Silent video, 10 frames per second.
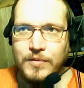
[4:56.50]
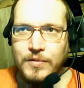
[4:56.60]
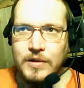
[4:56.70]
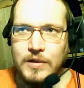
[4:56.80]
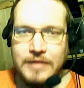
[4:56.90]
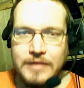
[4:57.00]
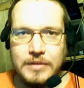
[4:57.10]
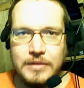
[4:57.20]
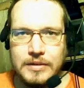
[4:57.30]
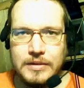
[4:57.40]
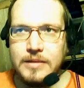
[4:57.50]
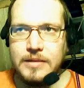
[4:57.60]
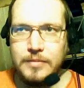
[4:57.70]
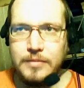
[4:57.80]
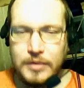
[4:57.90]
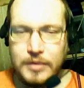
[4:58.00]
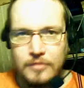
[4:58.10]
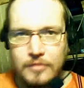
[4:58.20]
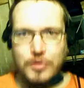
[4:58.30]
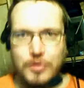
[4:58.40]
вкладывает, если
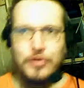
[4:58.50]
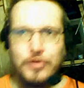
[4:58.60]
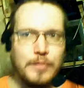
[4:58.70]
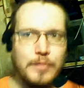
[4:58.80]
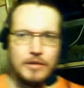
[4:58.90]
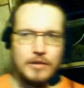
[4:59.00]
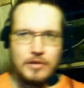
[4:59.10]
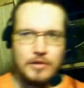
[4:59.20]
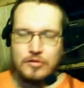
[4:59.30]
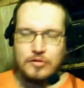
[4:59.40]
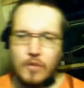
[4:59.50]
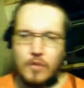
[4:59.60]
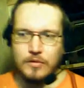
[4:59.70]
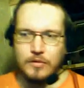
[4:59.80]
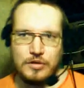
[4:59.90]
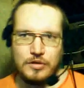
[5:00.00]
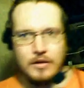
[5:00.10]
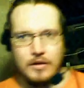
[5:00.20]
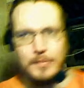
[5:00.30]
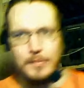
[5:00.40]
предыдущий элемент это слово, то есть
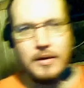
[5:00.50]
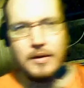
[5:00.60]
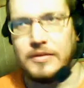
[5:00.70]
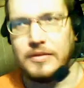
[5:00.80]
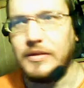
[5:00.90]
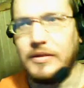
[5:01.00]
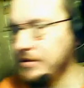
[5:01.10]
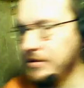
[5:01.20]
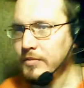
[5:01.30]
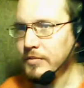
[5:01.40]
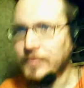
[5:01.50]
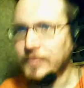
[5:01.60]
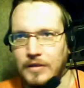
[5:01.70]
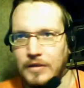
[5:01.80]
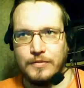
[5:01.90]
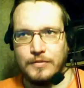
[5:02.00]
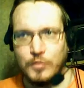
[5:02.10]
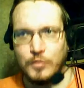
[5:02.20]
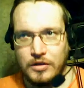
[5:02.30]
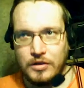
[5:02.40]
это оператор. Соответственно, мы
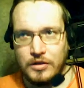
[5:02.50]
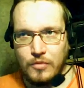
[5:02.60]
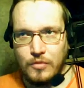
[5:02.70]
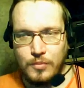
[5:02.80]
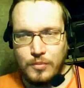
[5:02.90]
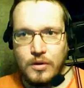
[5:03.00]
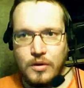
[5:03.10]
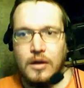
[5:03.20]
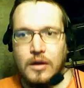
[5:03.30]
вкладываем туда скобку